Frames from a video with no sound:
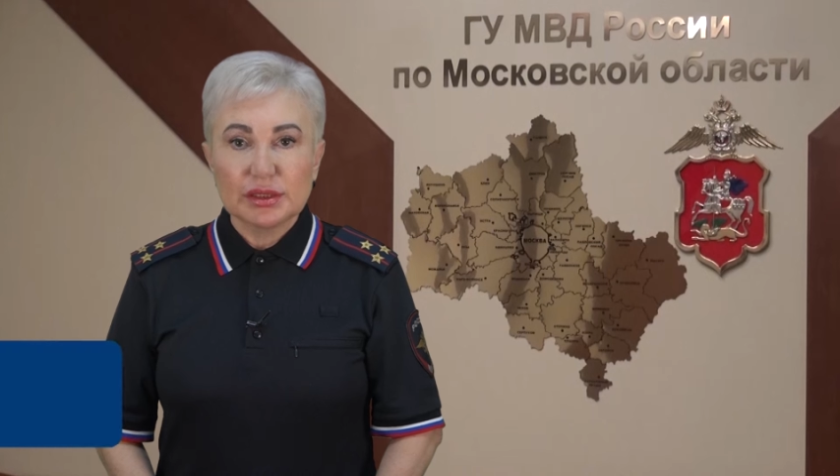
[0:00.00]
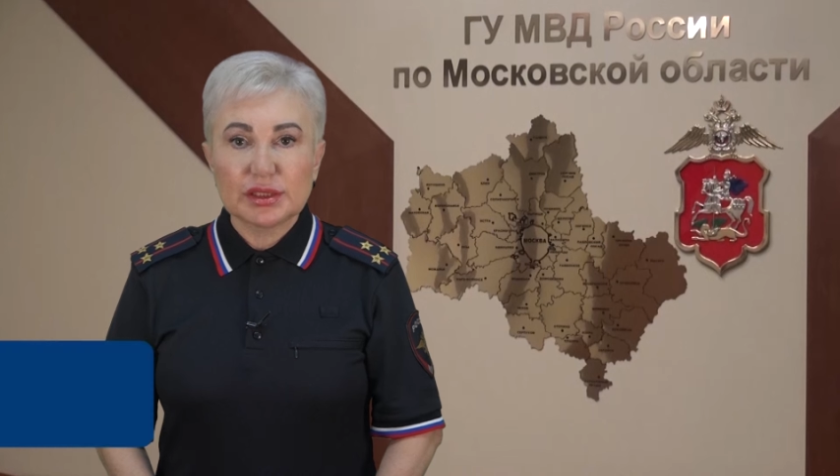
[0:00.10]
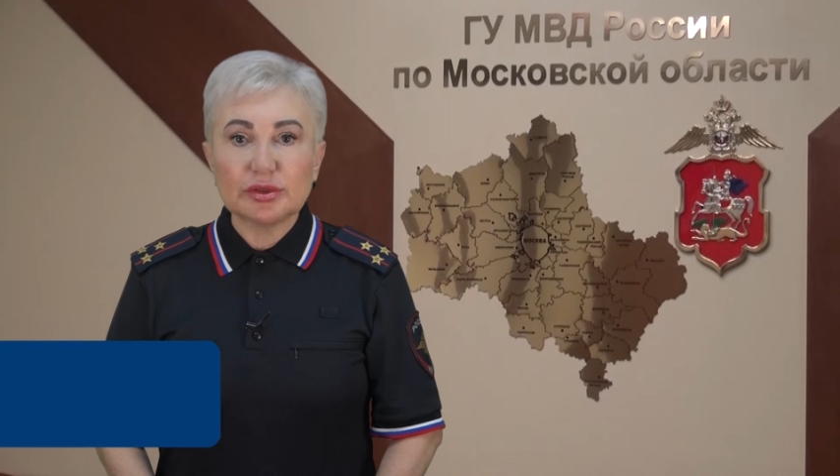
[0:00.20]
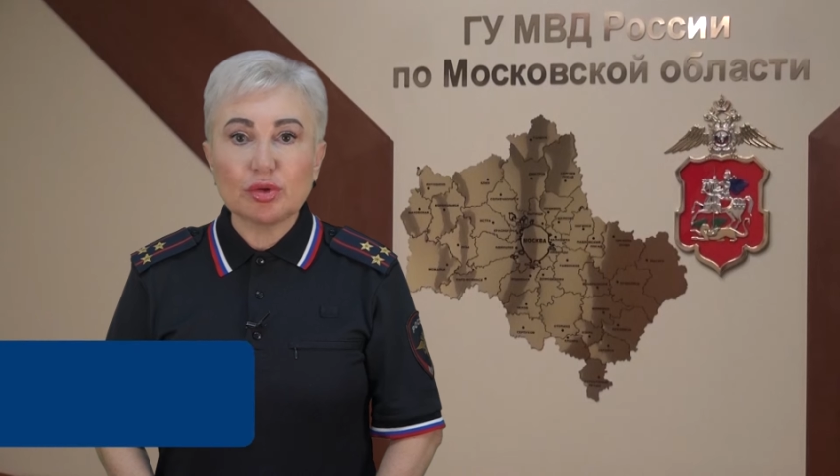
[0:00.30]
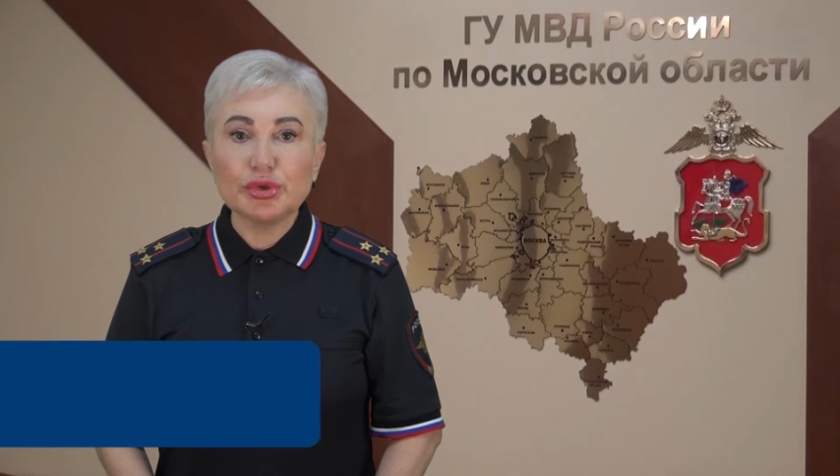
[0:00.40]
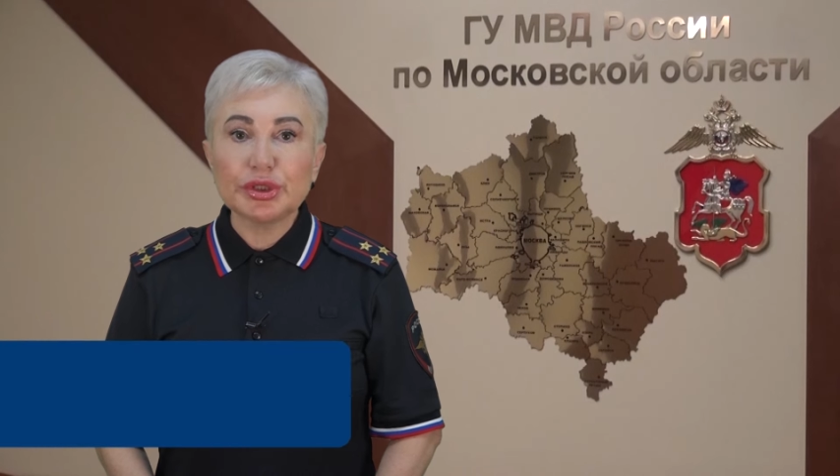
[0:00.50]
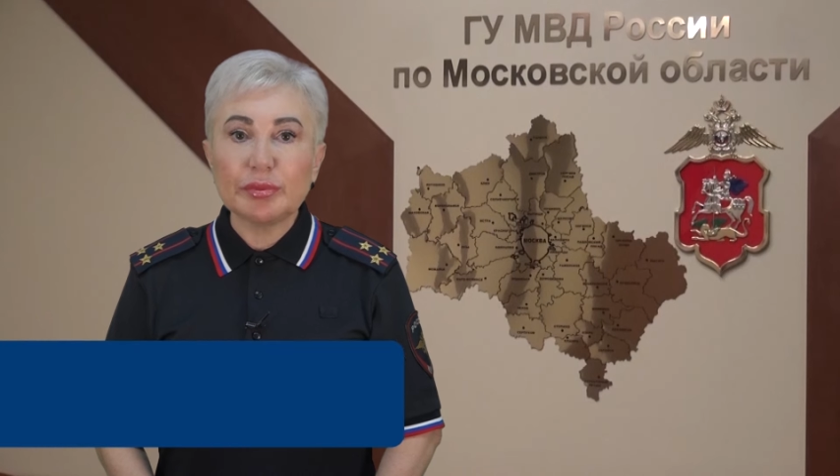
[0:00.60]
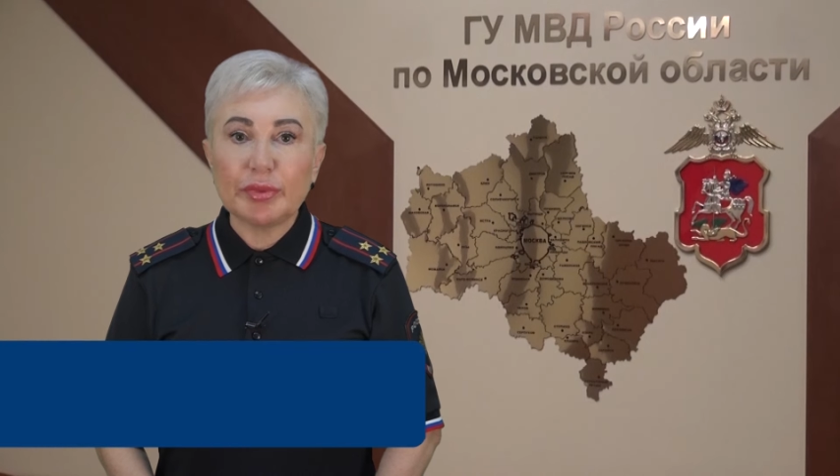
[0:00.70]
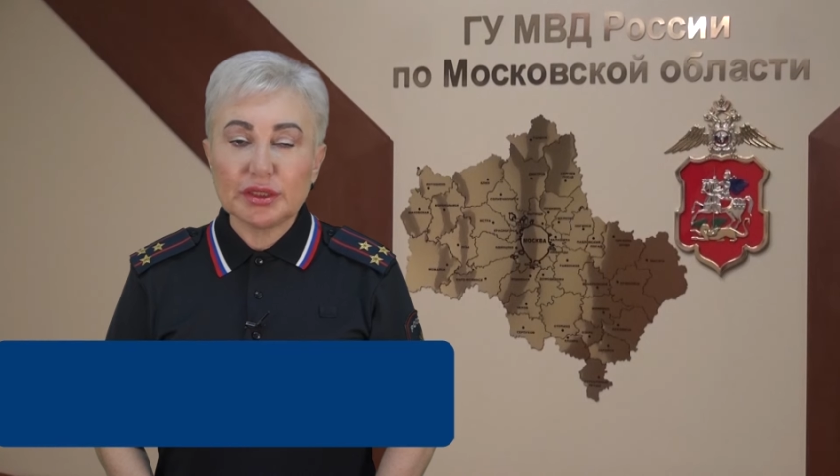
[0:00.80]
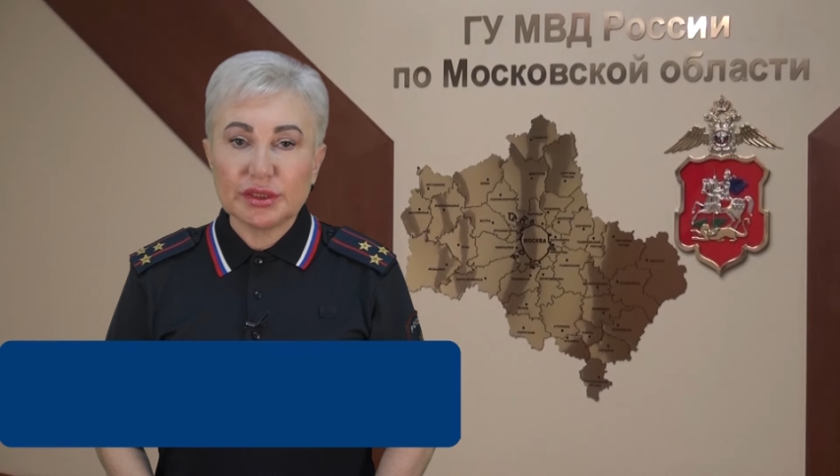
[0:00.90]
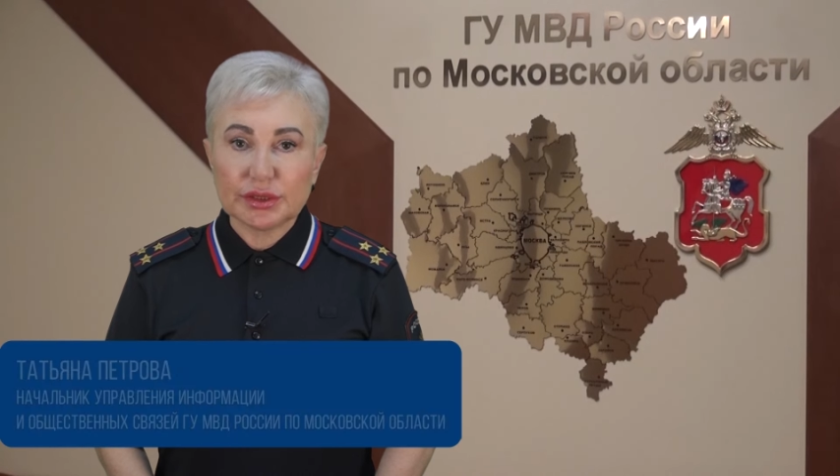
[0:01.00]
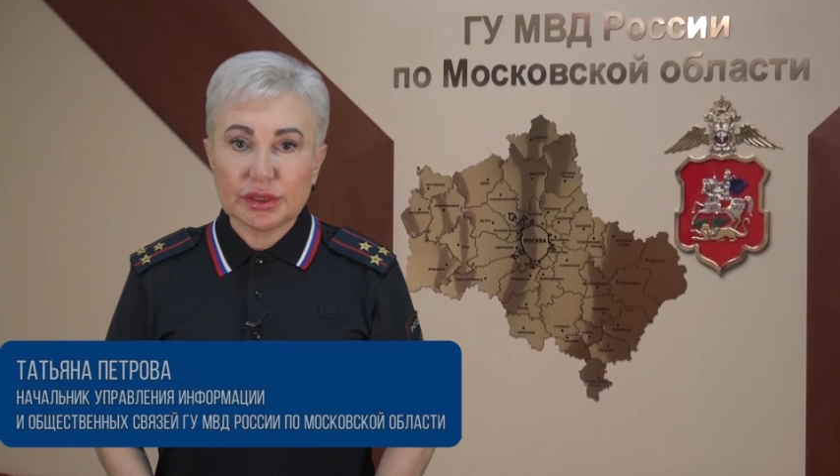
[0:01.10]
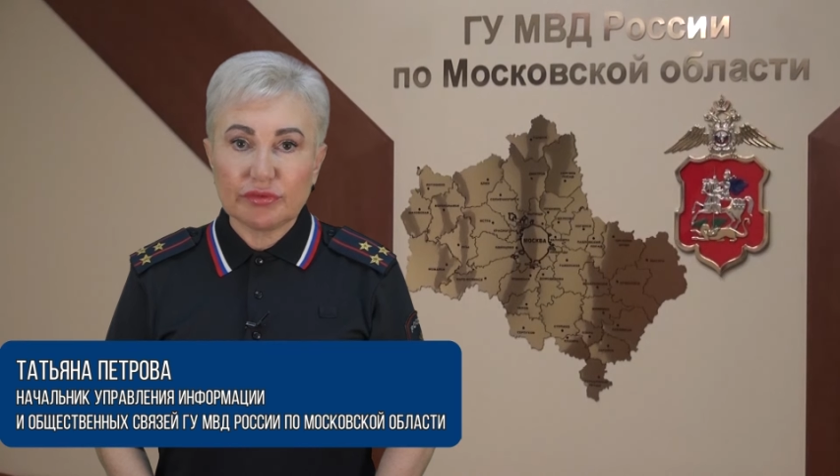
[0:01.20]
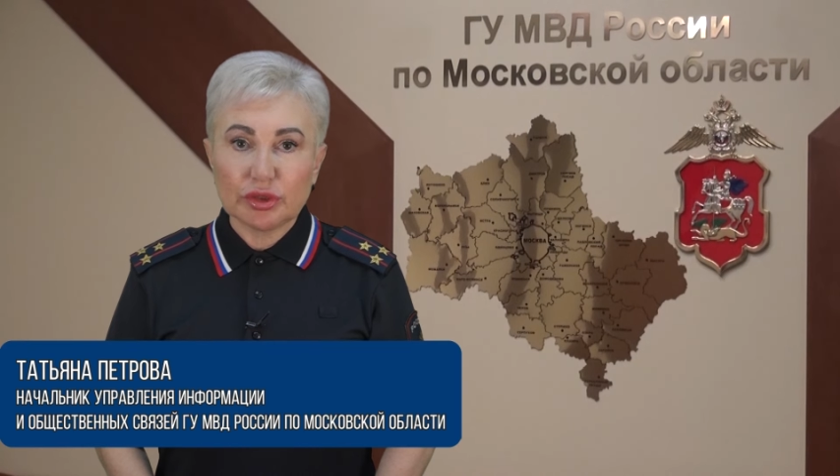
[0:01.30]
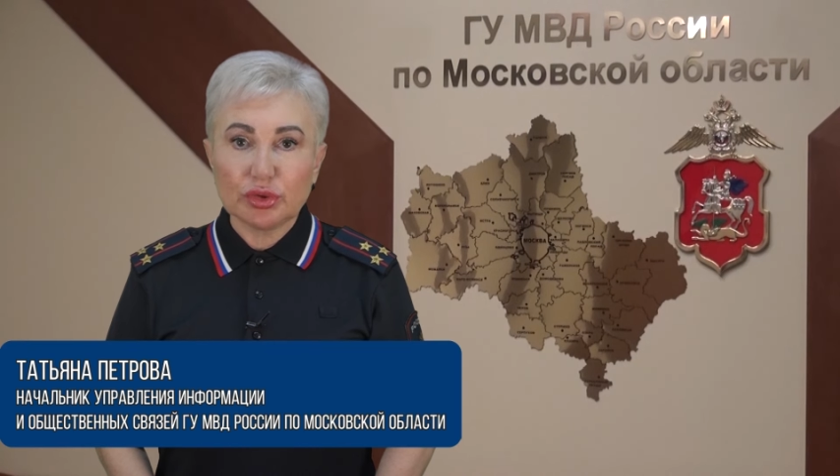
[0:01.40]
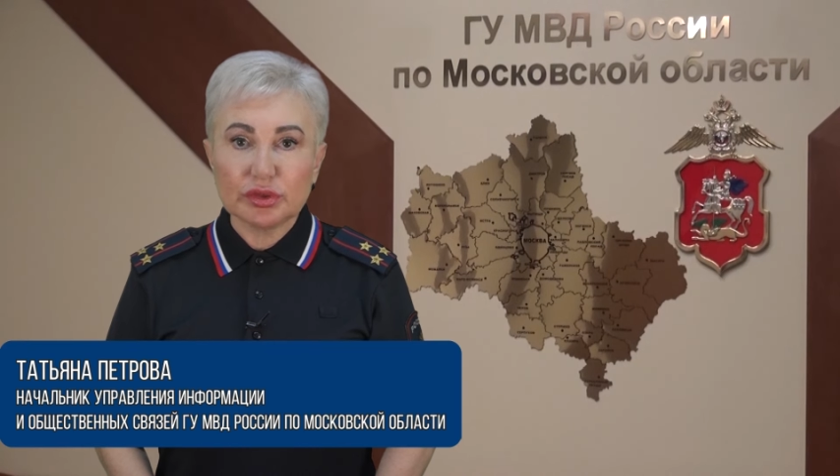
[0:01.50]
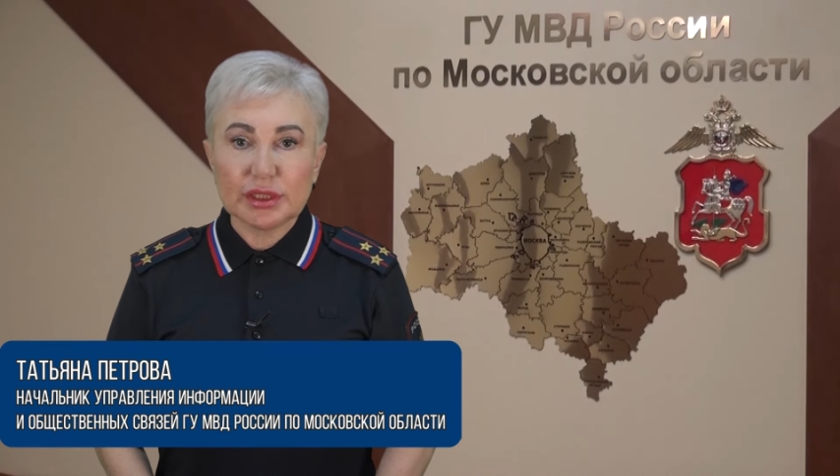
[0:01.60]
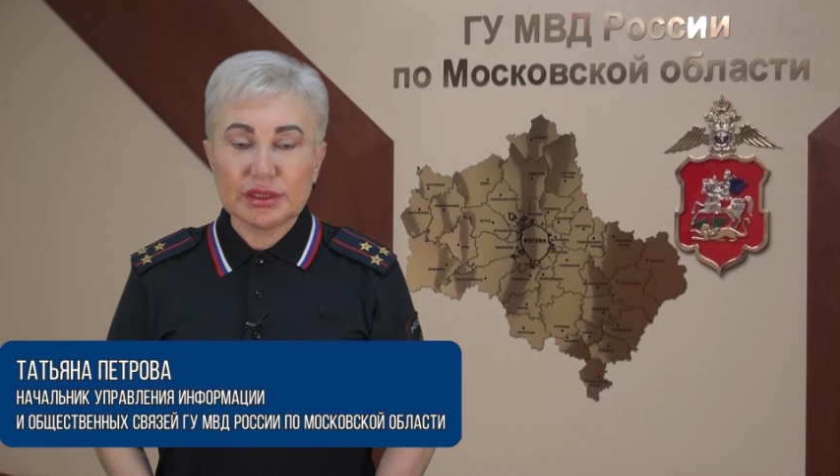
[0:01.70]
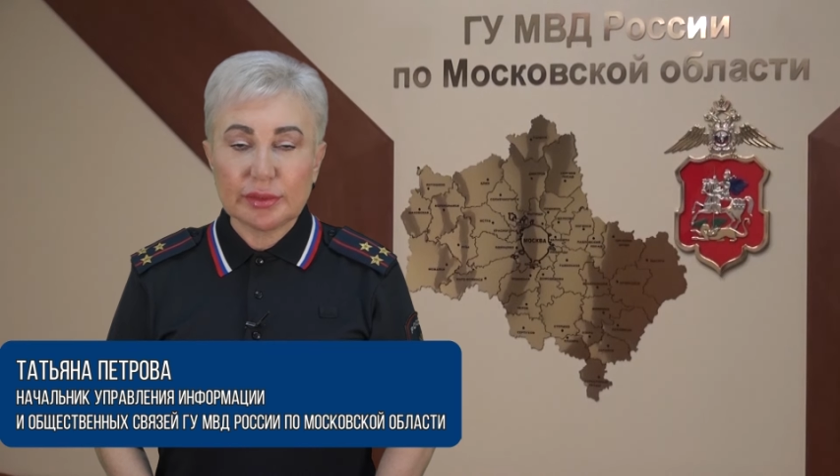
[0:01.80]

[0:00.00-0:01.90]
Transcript: Сотрудники полиции в результате